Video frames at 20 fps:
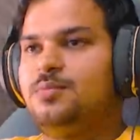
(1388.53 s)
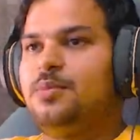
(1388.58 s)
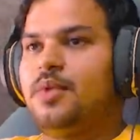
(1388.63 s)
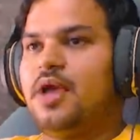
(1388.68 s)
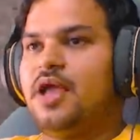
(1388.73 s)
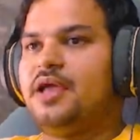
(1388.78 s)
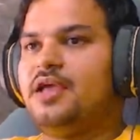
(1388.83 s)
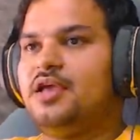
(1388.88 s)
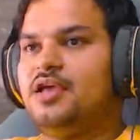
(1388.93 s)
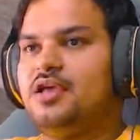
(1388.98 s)

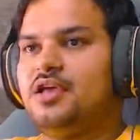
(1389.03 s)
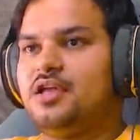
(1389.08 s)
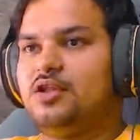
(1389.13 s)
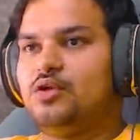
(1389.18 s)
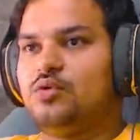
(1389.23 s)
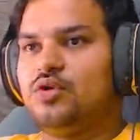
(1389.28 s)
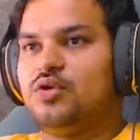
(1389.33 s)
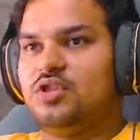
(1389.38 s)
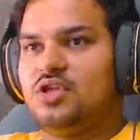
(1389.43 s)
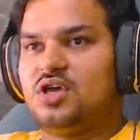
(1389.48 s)
महंगी है
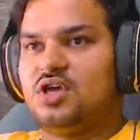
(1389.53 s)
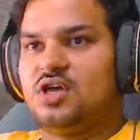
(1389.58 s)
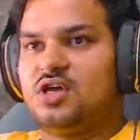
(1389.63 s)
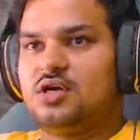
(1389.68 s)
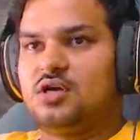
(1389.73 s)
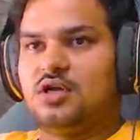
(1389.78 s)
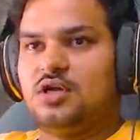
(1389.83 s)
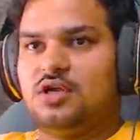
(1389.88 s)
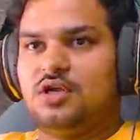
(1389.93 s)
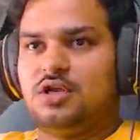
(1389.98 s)
थोड़ी
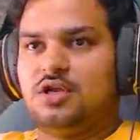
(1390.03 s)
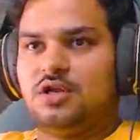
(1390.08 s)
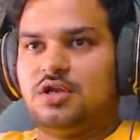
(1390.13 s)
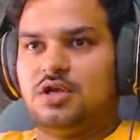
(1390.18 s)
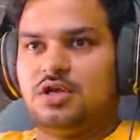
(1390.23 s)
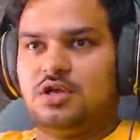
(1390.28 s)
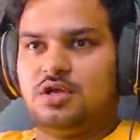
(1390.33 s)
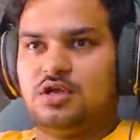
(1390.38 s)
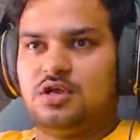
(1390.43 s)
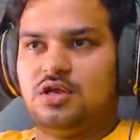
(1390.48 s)
यार नहीं नहीं
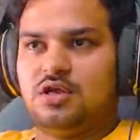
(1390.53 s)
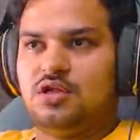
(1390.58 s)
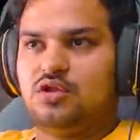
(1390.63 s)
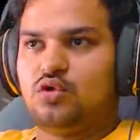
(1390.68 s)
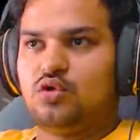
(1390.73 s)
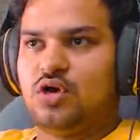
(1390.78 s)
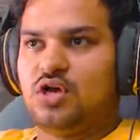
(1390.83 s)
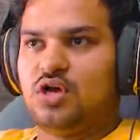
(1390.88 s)
नहीं नहीं नहीं थोड़ा